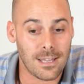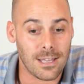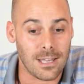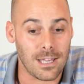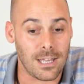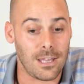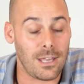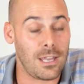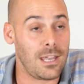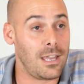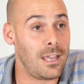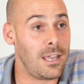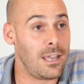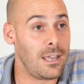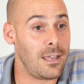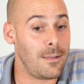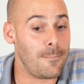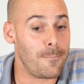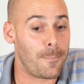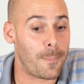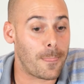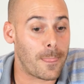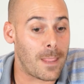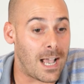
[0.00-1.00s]

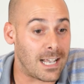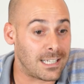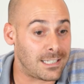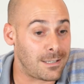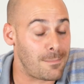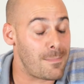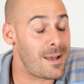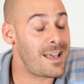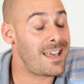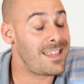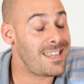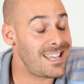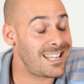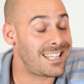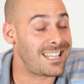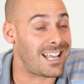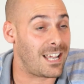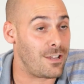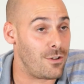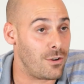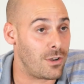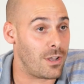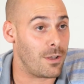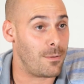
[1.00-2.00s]
y hace más de 10
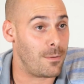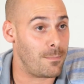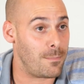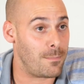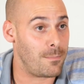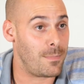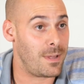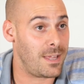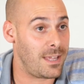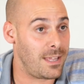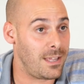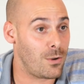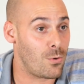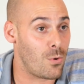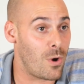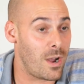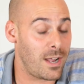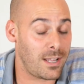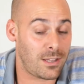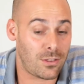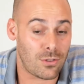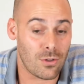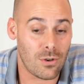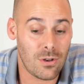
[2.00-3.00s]
años que me dedico a
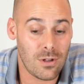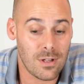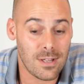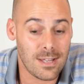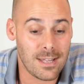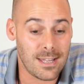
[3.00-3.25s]
esto